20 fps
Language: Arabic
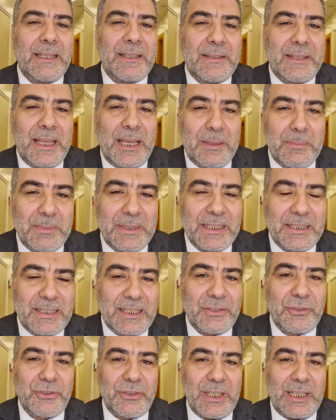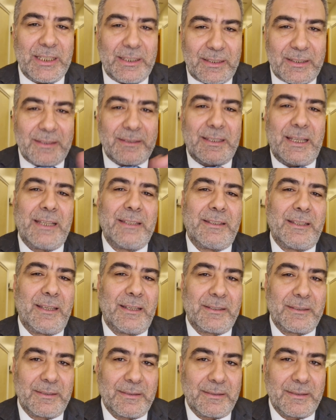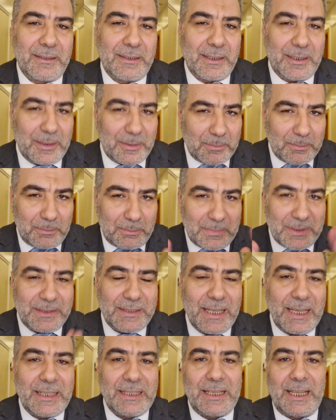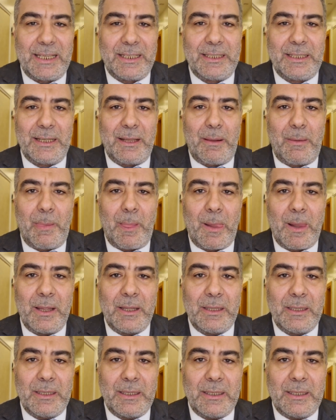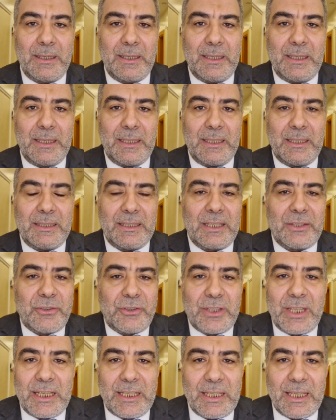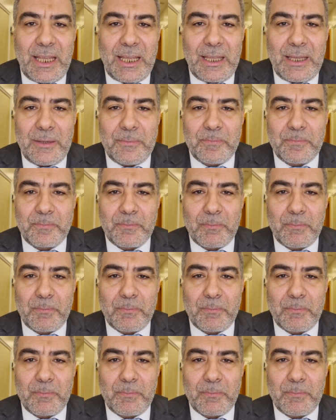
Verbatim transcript: تذهب لتشتري قطعة أرض مثال يعني تشتريها